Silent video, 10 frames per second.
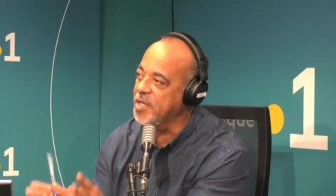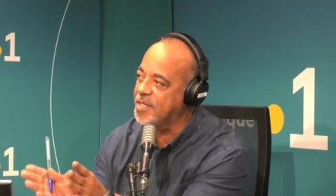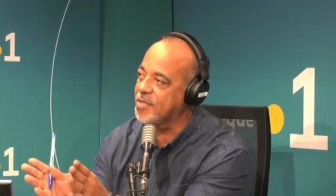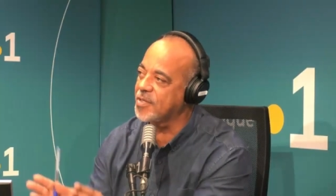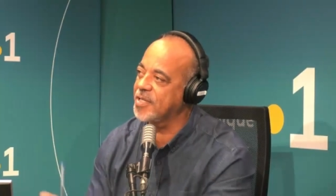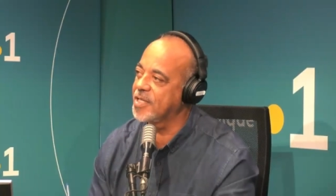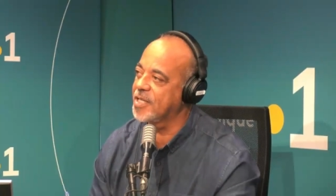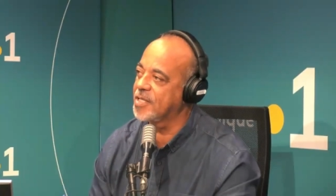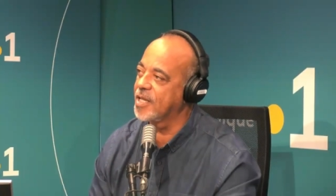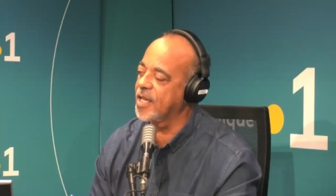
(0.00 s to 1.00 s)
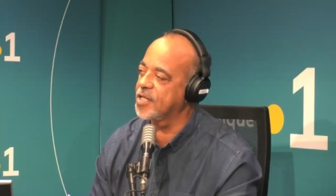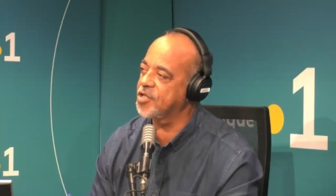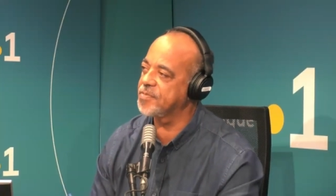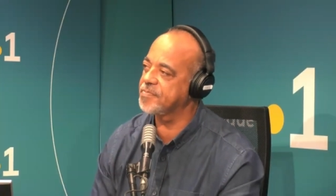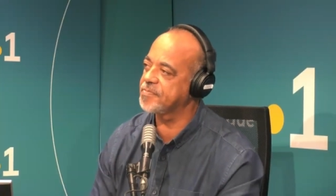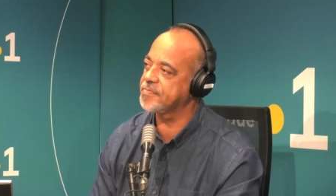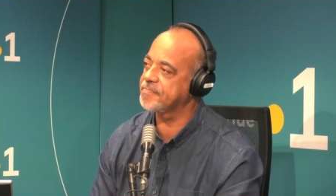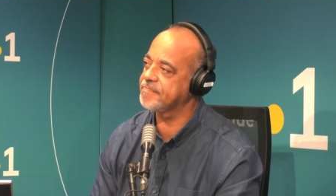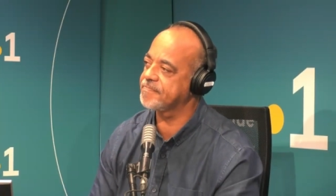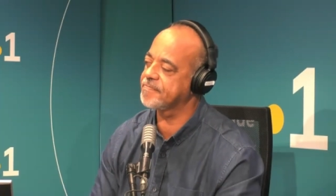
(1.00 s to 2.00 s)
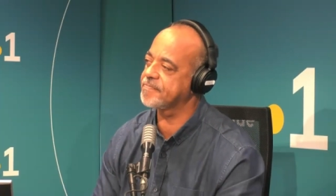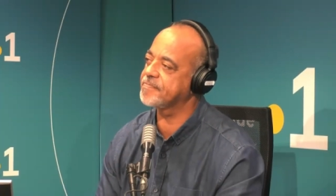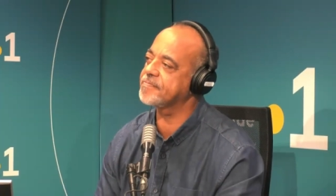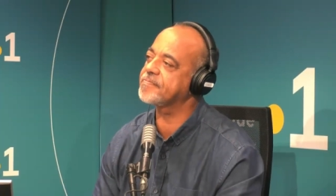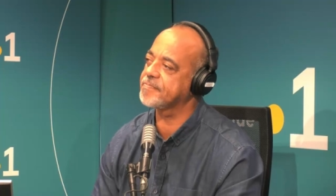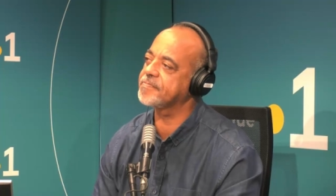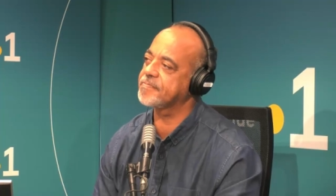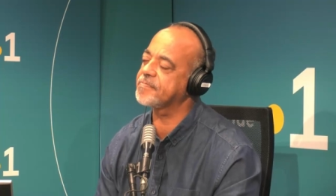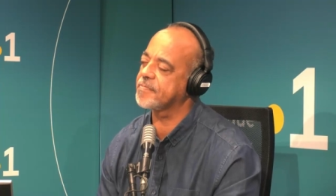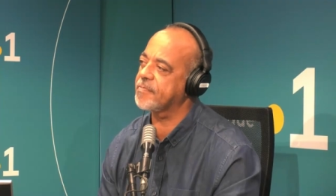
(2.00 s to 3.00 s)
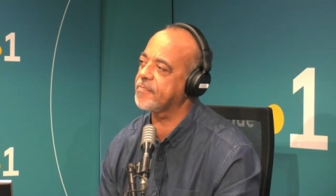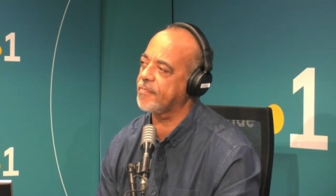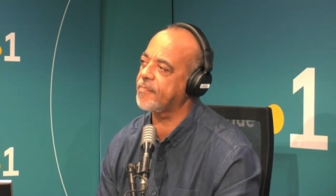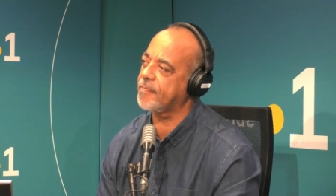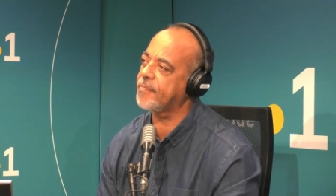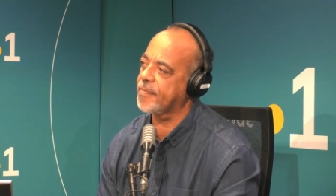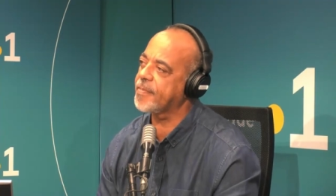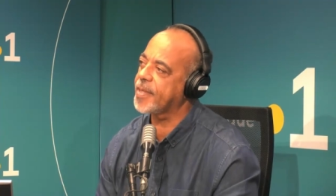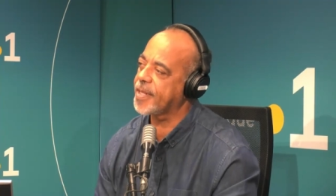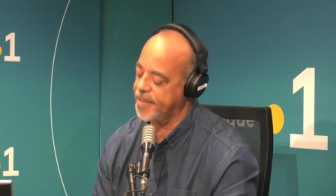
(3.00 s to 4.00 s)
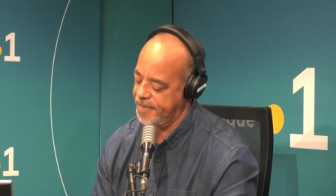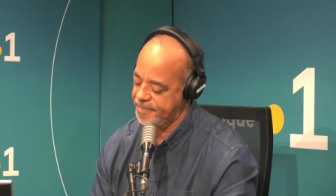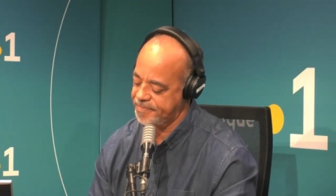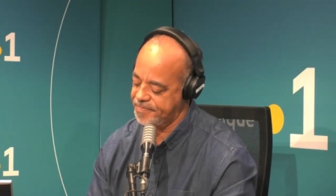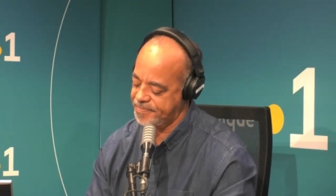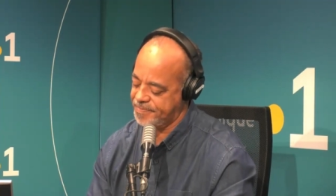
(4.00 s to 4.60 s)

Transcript: ces éléments-là sont euh, inscrits dans notre ADN de PIA,